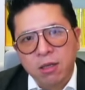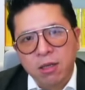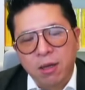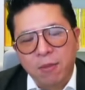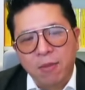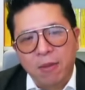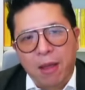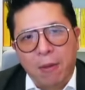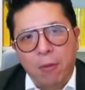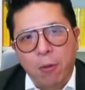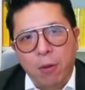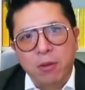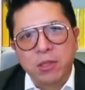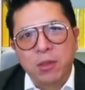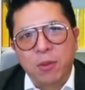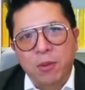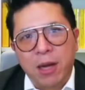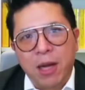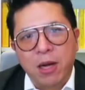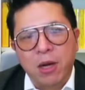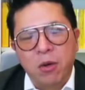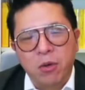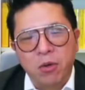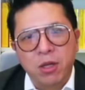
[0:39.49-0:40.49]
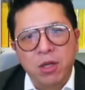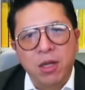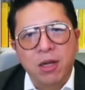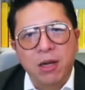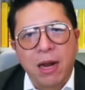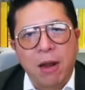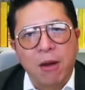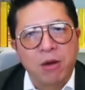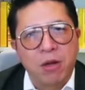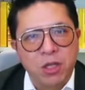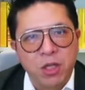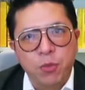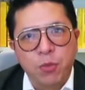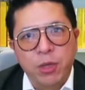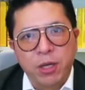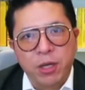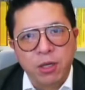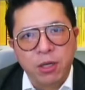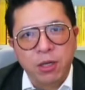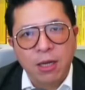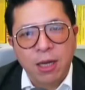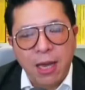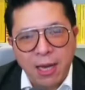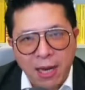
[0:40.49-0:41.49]
ลำดับความสำคัญของเรื่องราวในชีวิต
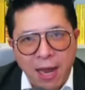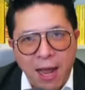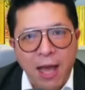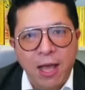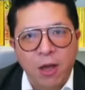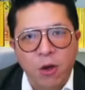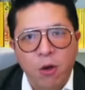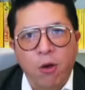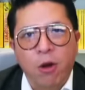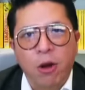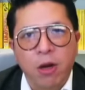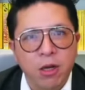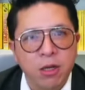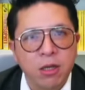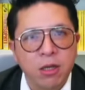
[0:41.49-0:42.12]
ให้ได้ก่อน